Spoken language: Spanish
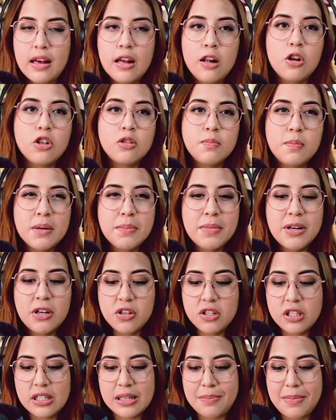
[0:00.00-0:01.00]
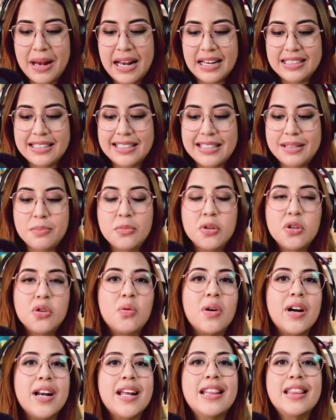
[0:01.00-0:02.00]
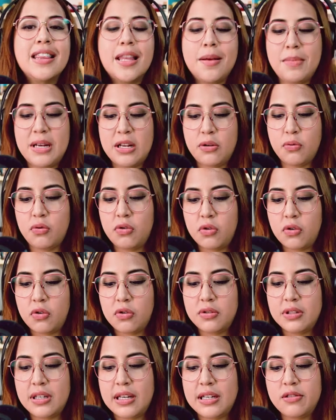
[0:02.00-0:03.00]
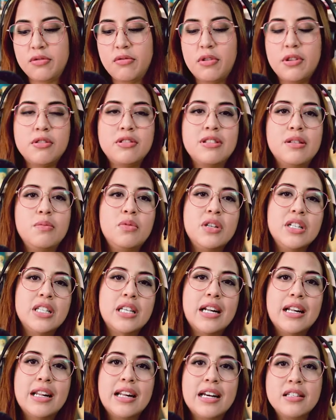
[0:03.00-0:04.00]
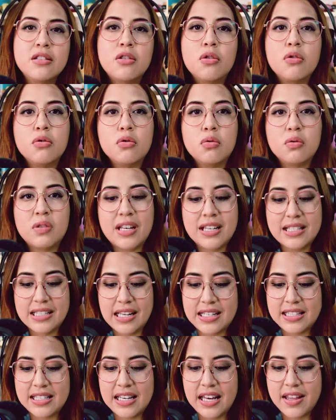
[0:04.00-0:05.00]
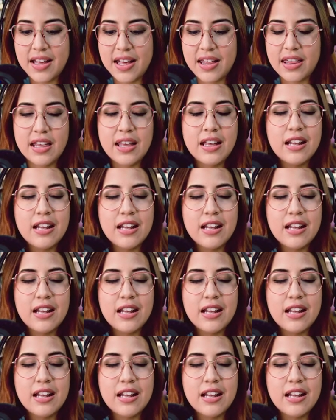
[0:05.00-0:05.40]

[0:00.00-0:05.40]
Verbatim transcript: Los primeros máximo 40 minutos es cuando se muestran las conductas de ansiedad.